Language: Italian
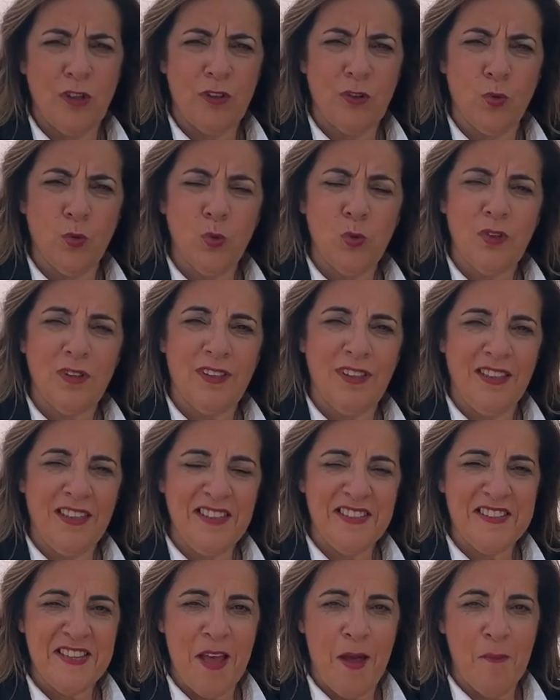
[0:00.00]
a
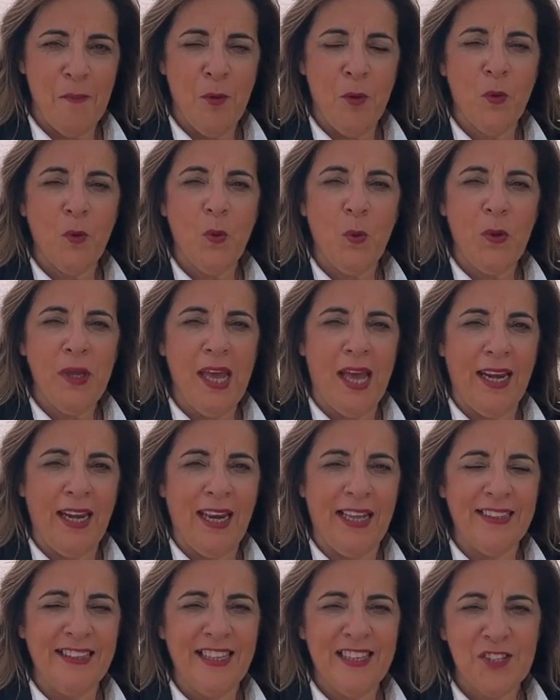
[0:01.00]
tutti, siamo qui
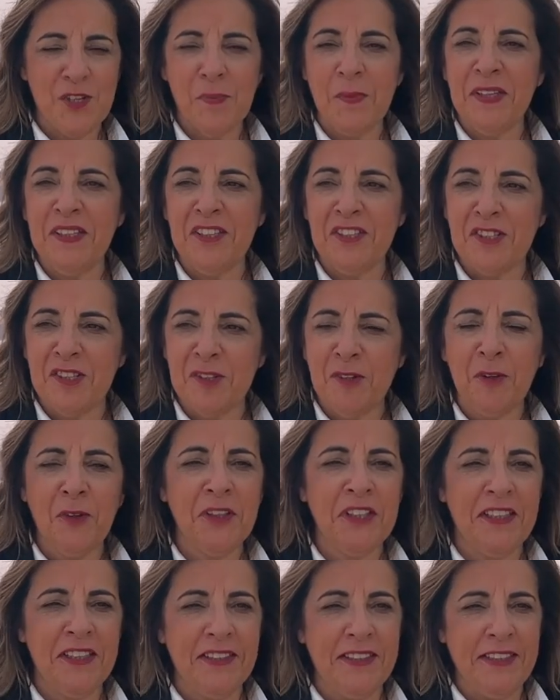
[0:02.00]
alla decima
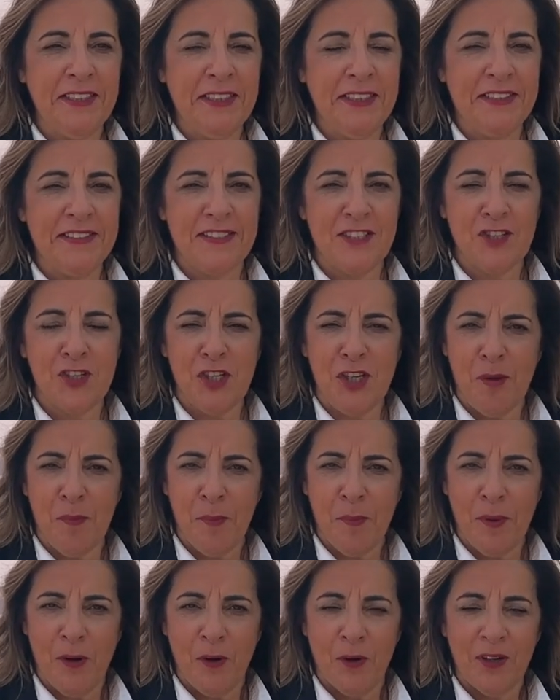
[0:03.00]
edizione di Sicilia
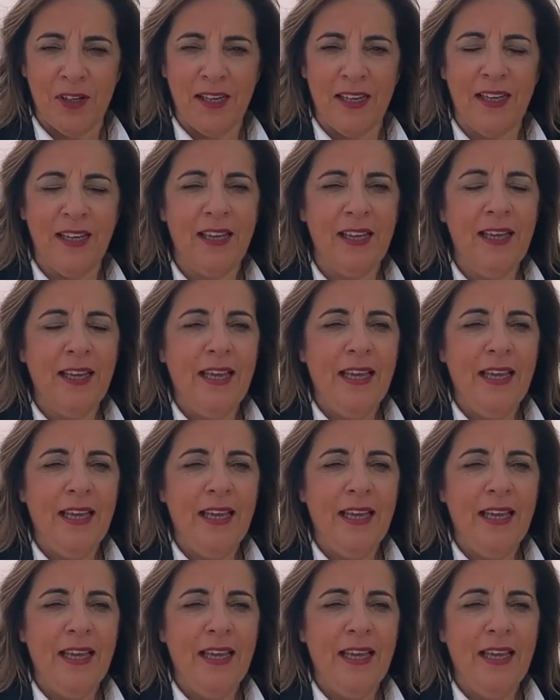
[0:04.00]
in Bolle.